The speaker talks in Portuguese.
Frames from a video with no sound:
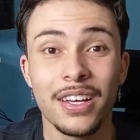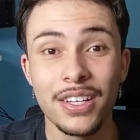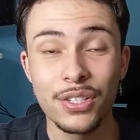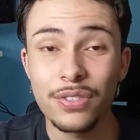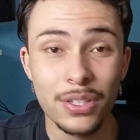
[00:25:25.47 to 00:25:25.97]
E
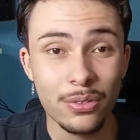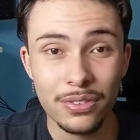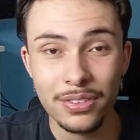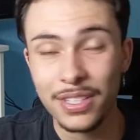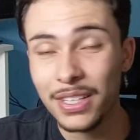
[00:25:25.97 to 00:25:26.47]
se você não,
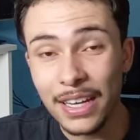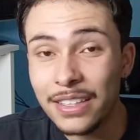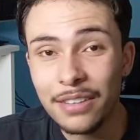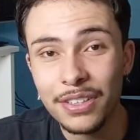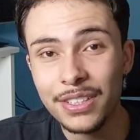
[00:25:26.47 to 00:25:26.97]
se ninguém
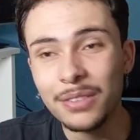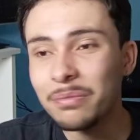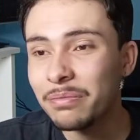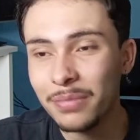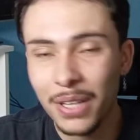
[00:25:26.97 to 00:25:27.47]
teve ainda,
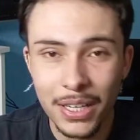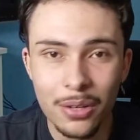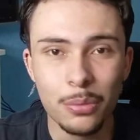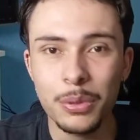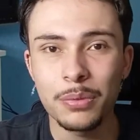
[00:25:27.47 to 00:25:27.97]
cria
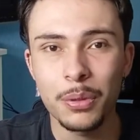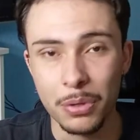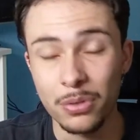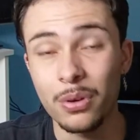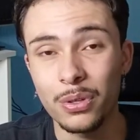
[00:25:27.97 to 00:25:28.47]
uma que o
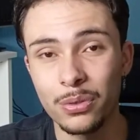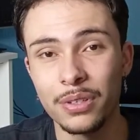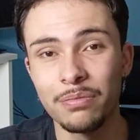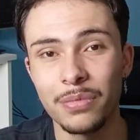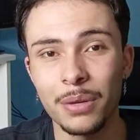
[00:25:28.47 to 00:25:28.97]
pessoal ajuda,
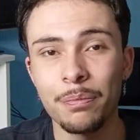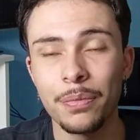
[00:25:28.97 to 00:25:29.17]
tá?